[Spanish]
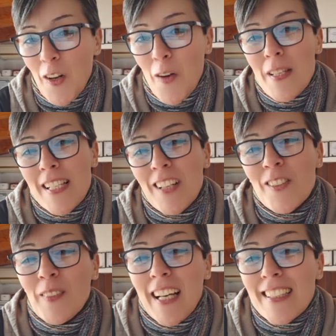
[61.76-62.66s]
con mis
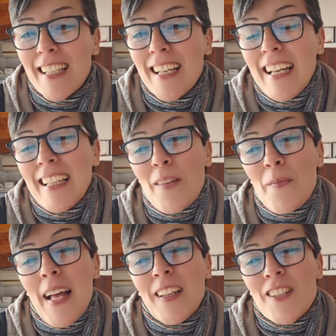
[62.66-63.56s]
alumnas, te
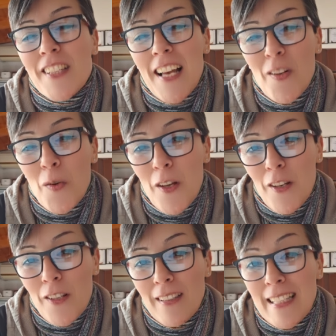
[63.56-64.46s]
mando
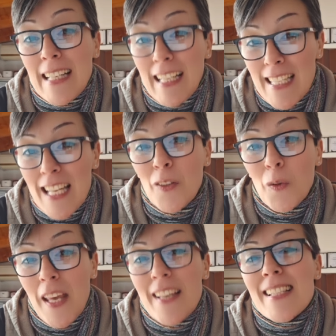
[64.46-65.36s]
saludos. Dice que ella
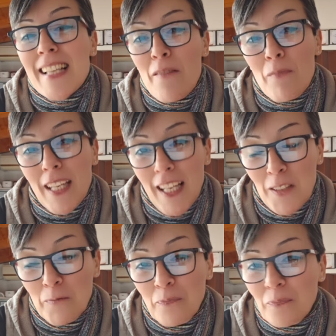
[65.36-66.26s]
estudia en San
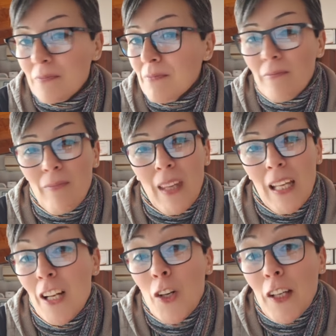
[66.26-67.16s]
Miguel,
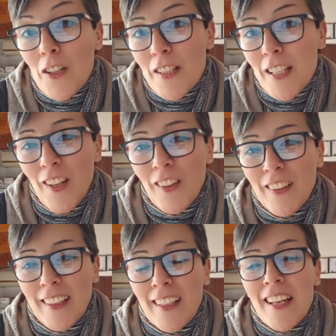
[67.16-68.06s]
lo que no sé
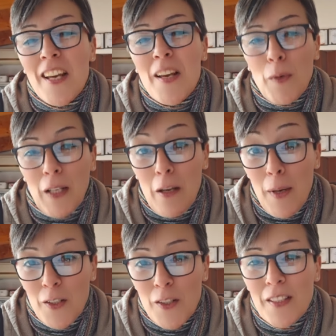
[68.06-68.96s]
dónde, porque hay
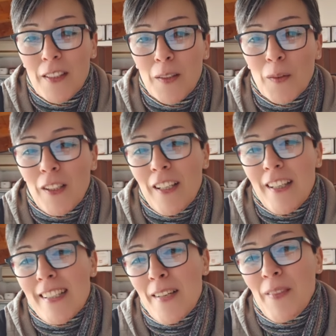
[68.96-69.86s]
varios institutos
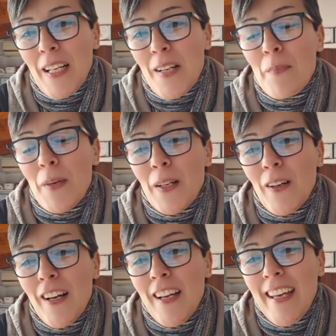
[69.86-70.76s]
en San Miguel.
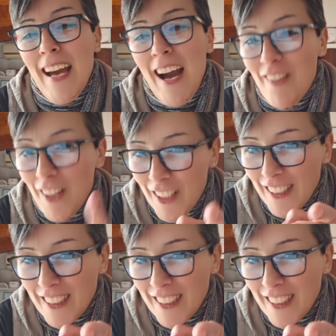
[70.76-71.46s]
Pero eh, a vos,